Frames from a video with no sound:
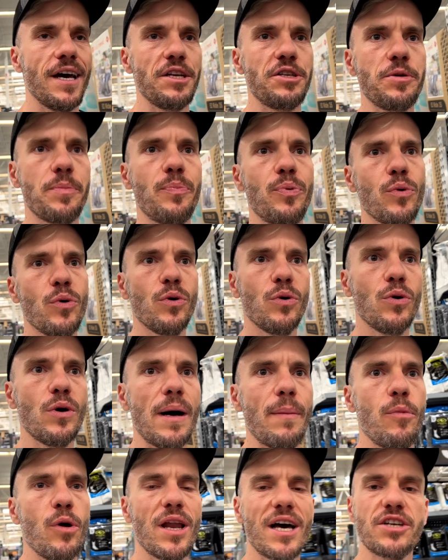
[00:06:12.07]
É tipo
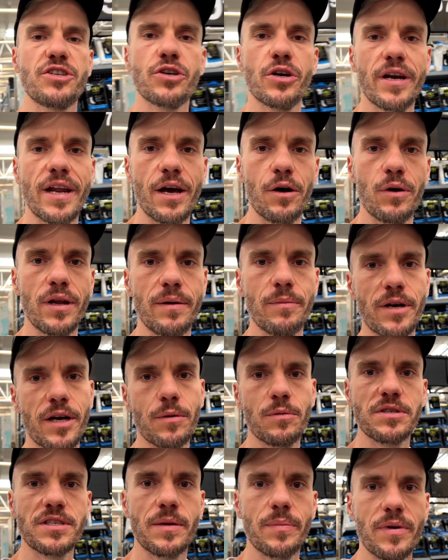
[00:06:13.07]
a bolacha Oreo, lembra que
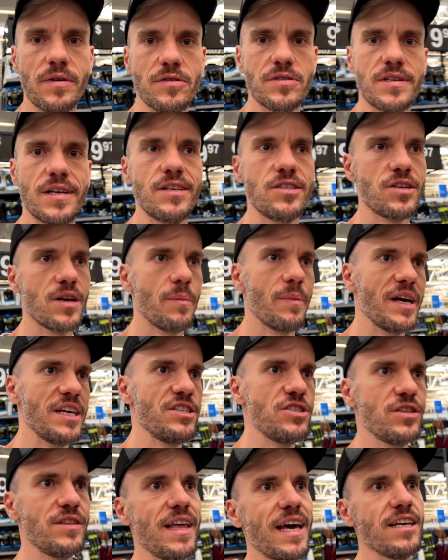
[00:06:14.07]
eu mostrei para vocês? Tinha mais
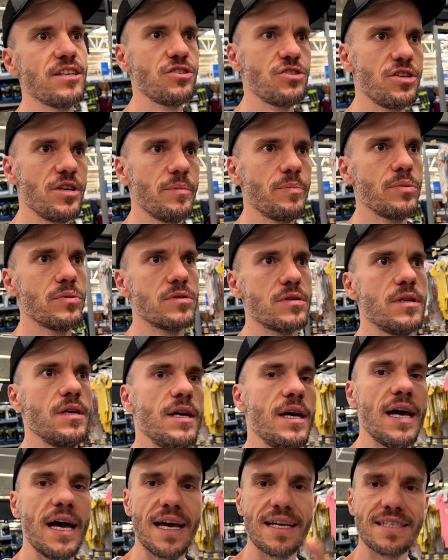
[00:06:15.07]
de 10 tipos.
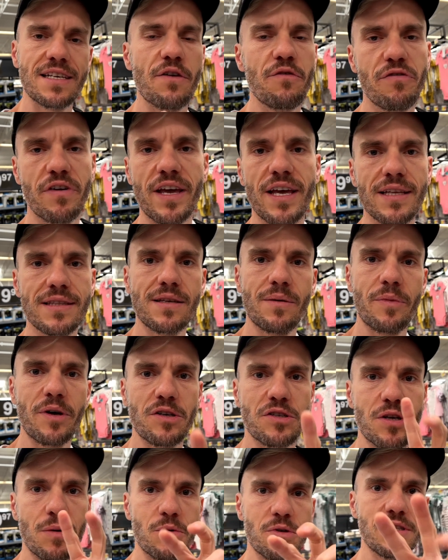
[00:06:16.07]
Essa aveia também,
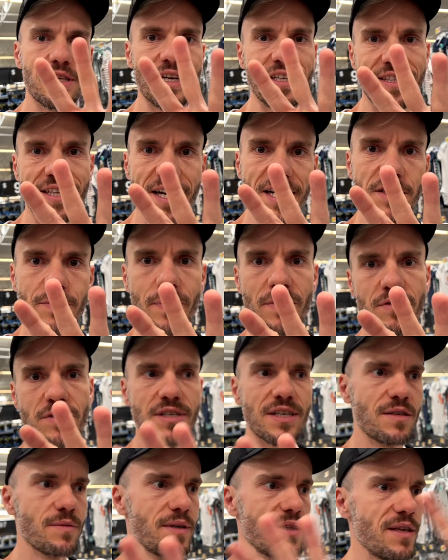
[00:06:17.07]
eu só mostrei 3 para
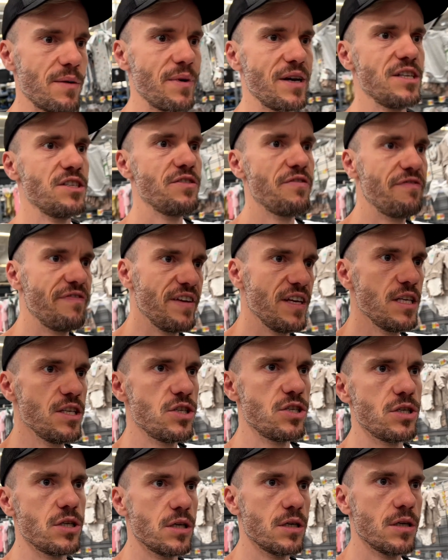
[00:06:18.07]
vocês, vai ter mais de
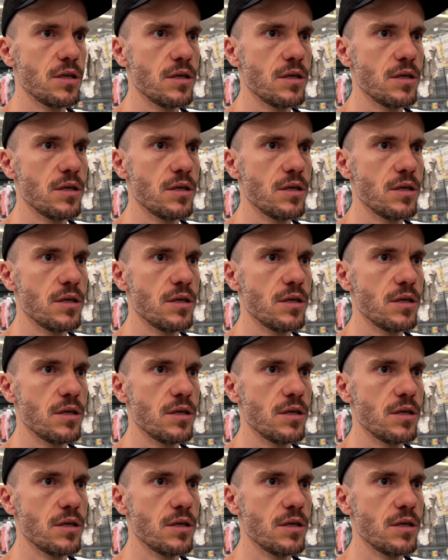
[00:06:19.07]
20.